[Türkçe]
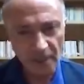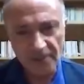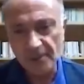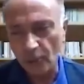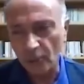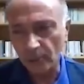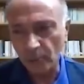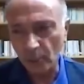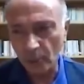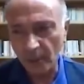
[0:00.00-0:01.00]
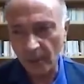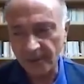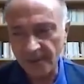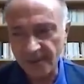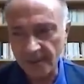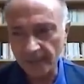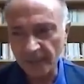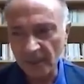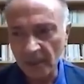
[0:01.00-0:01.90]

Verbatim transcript: Nasıl gördüm doğru bir adreste?